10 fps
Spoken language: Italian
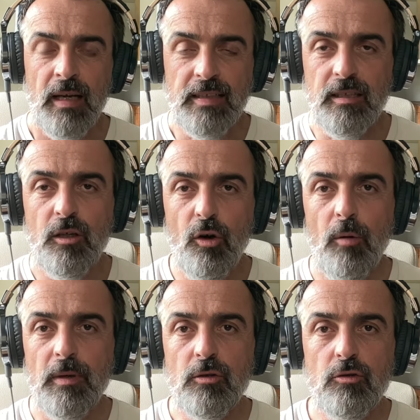e di
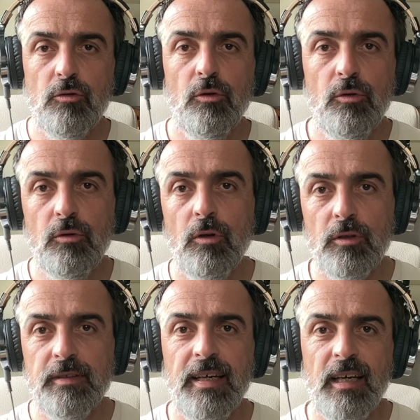come sul
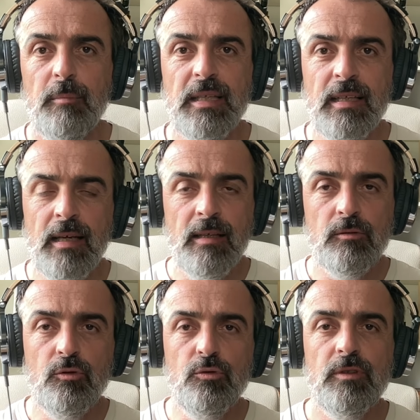lungo
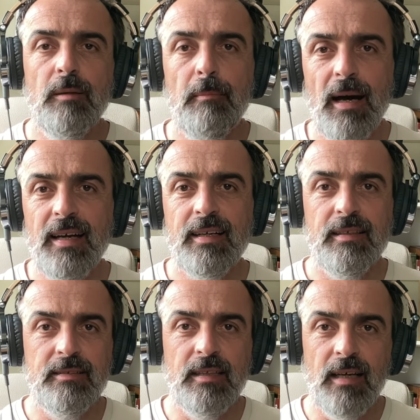termine tutto il
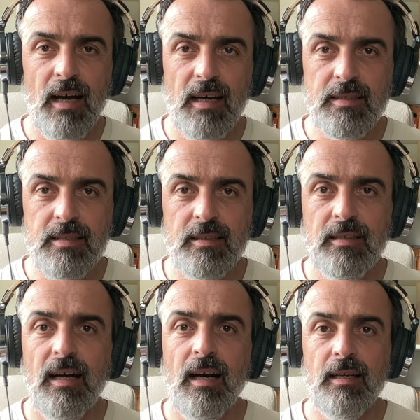marketing
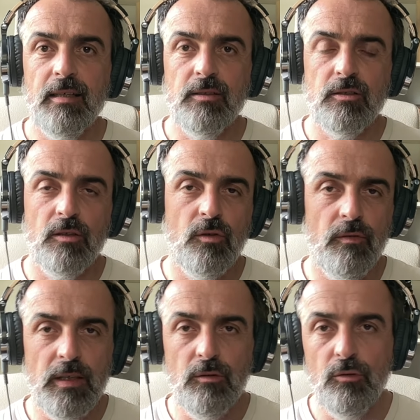aziendale che ci è stato
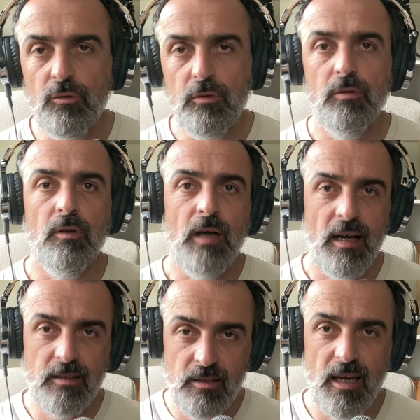venduto
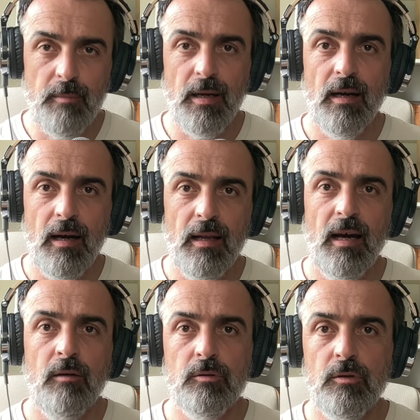assieme alle
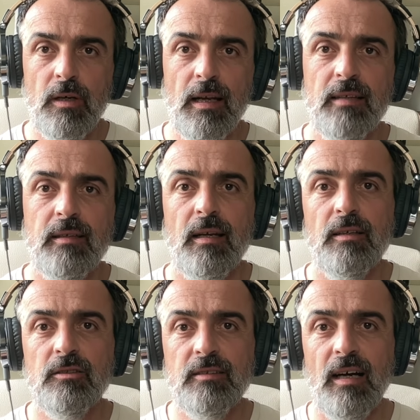auto
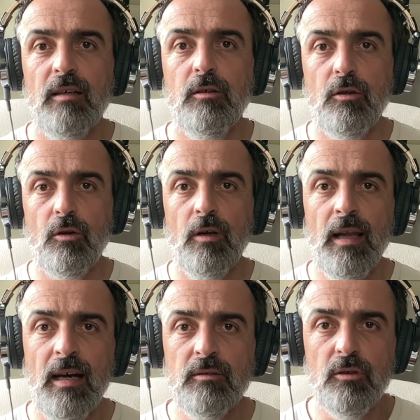elettriche sta
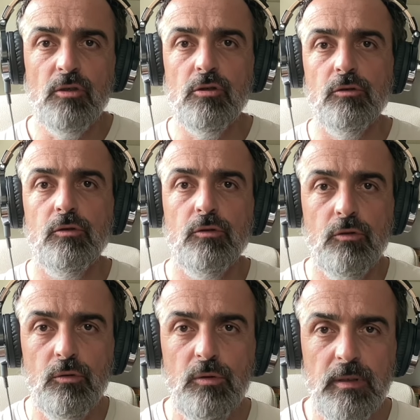crollando sotto
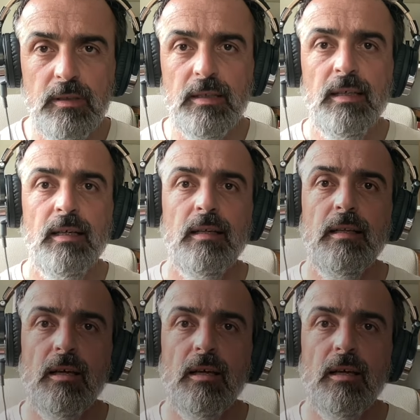tutti gli